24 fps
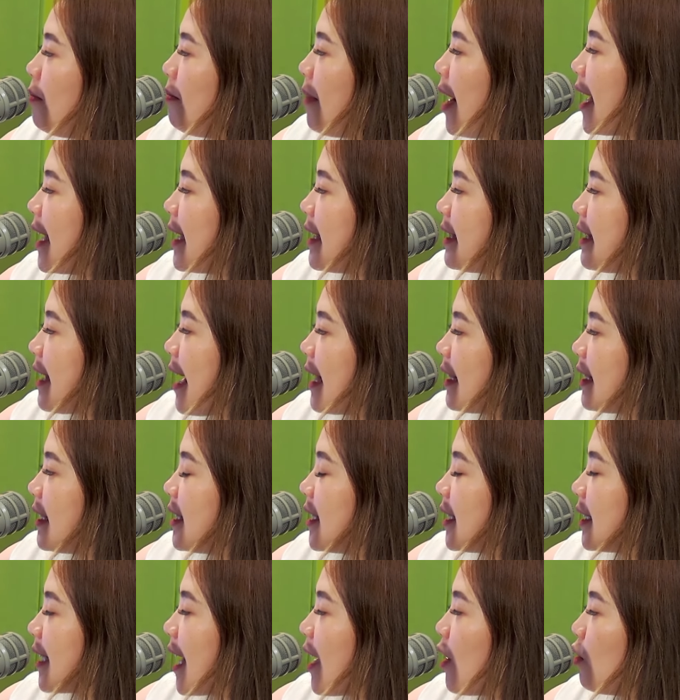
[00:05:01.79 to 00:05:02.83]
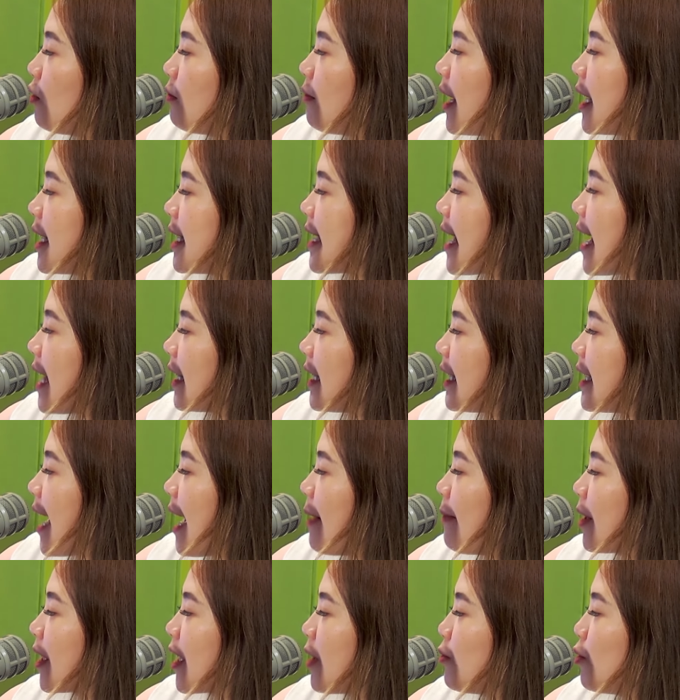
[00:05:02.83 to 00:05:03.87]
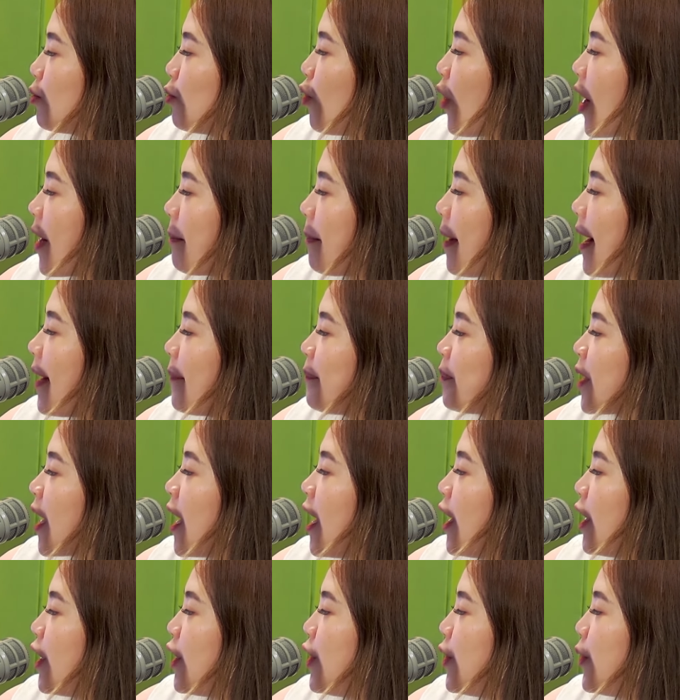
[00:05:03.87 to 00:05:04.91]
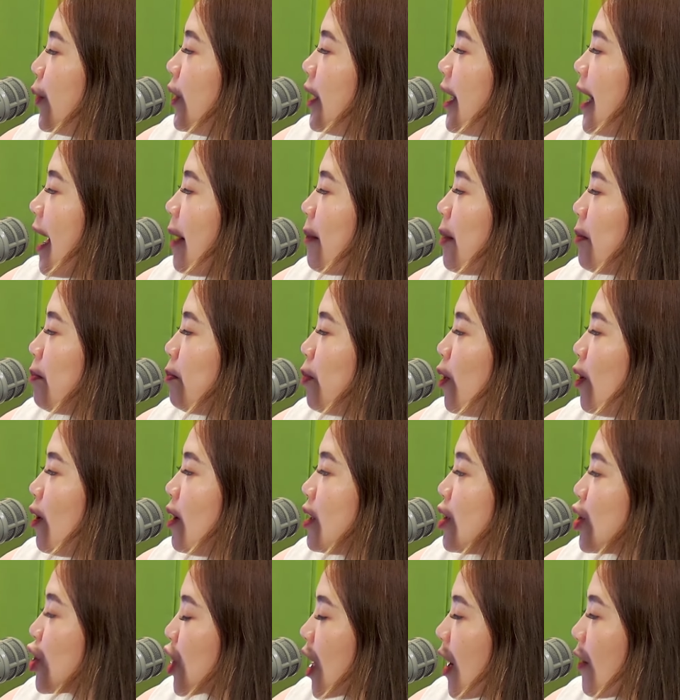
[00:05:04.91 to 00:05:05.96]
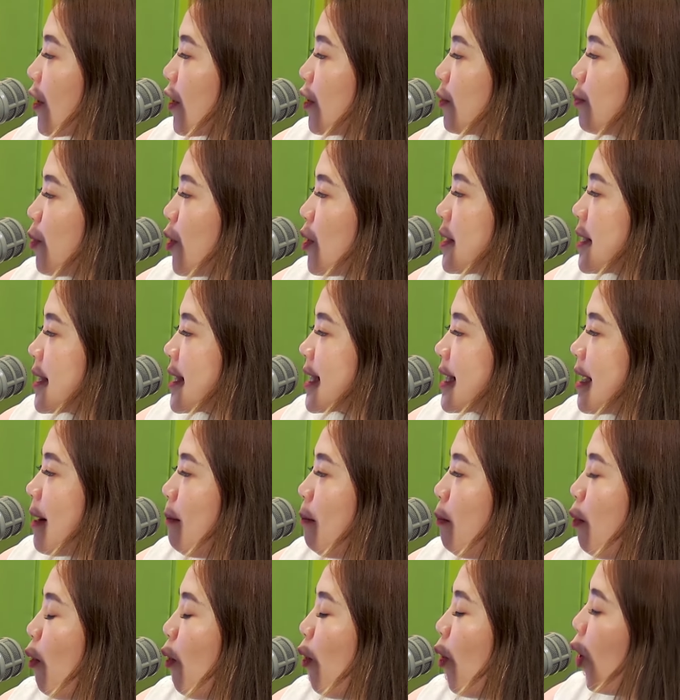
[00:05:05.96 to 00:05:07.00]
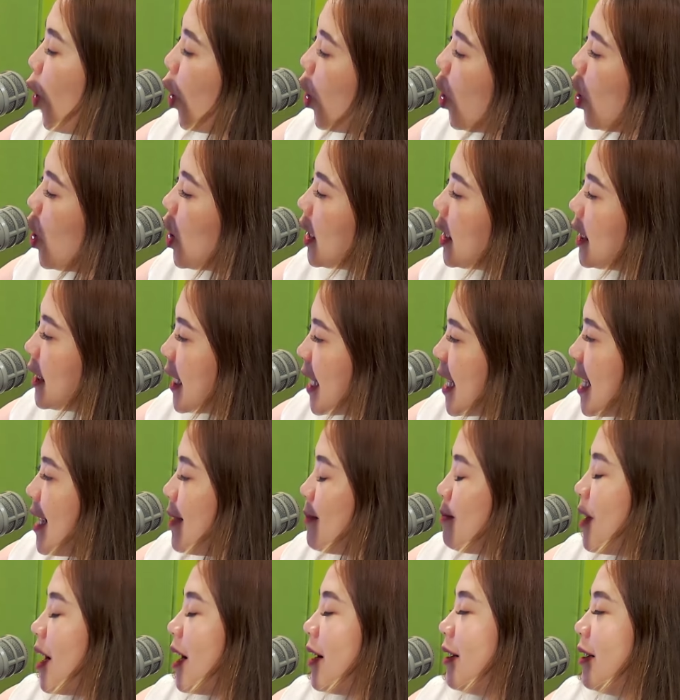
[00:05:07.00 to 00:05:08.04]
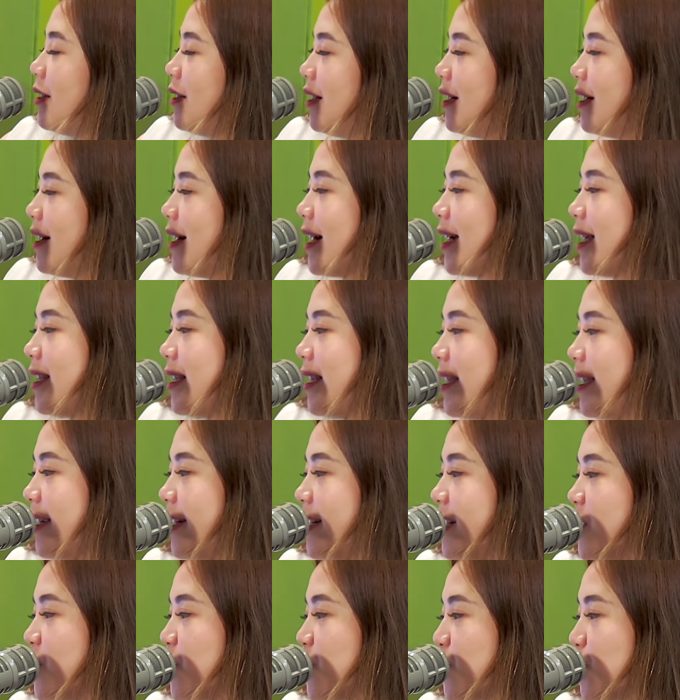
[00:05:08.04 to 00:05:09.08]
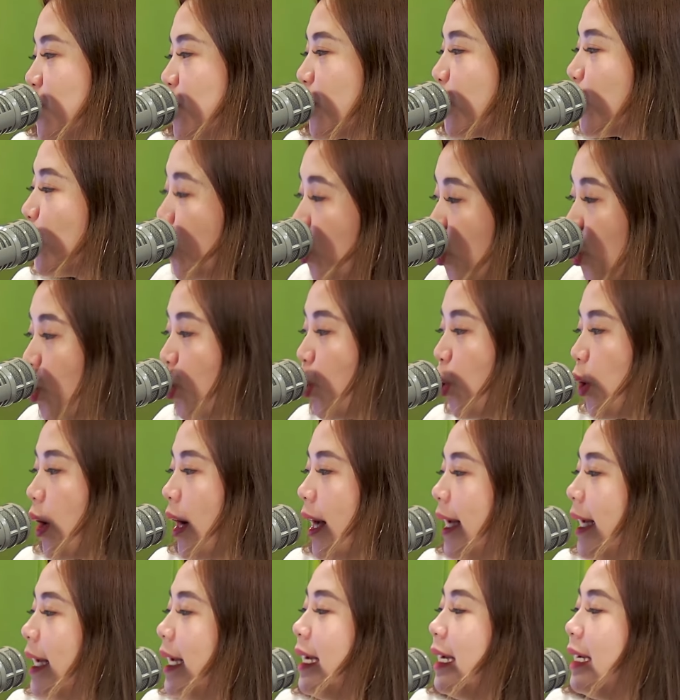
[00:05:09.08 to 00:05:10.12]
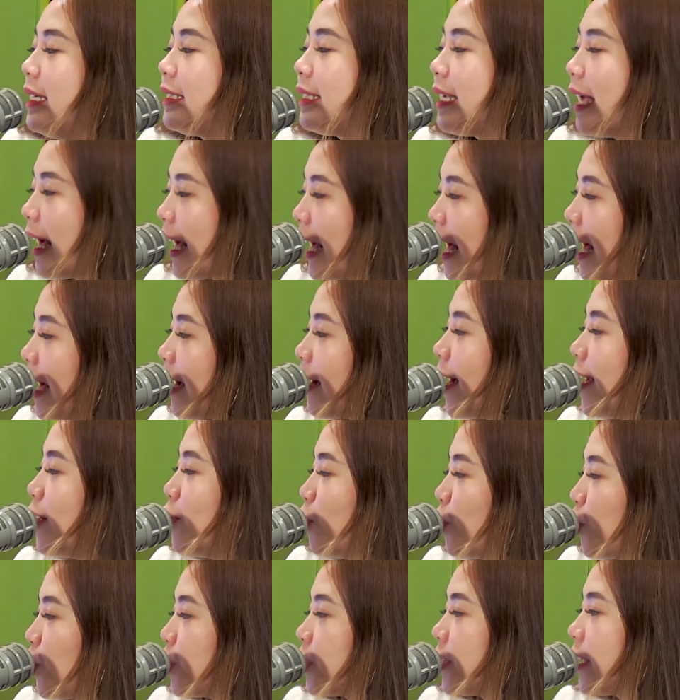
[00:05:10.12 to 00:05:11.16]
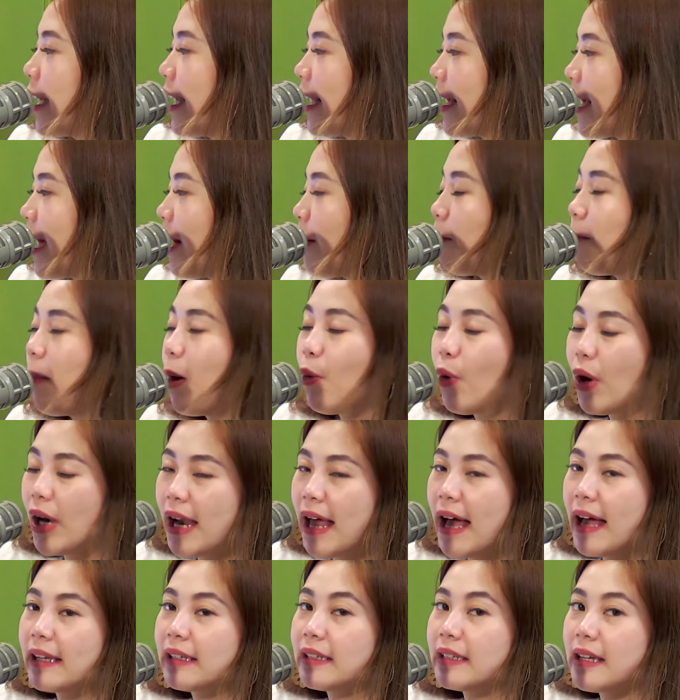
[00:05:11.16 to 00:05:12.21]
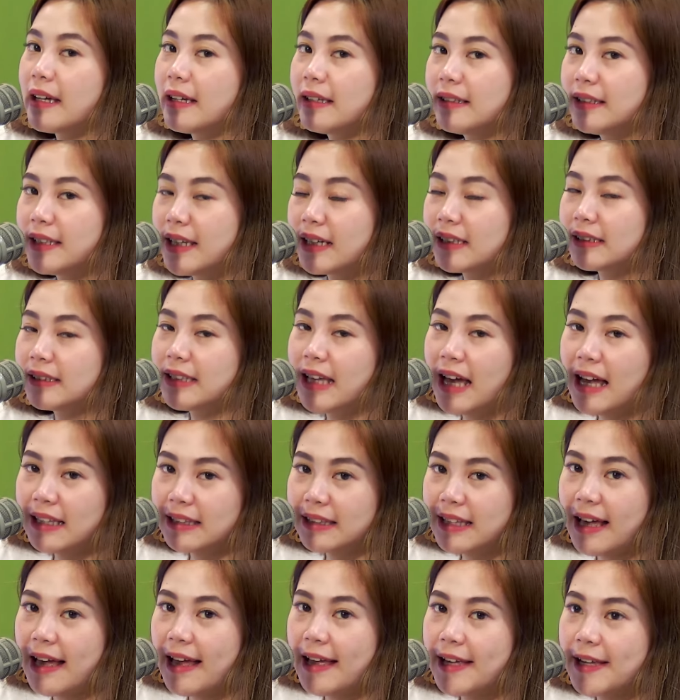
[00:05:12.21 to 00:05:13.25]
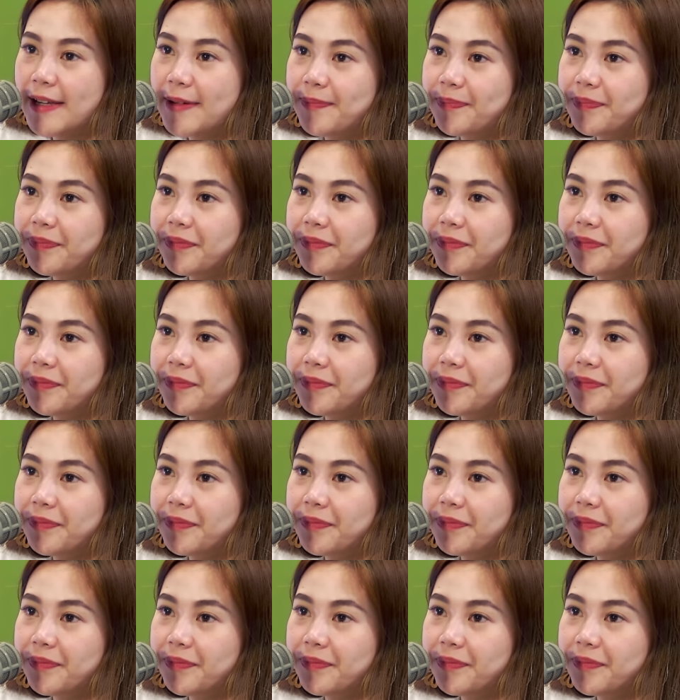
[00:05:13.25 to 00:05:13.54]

Mahalin natin ang taong mahal natin habang nabubuhay pa. Yun lamang po, shoutout po sa buong team Rocketeers. True, nakakalungkot talagang mawalan ng tatay.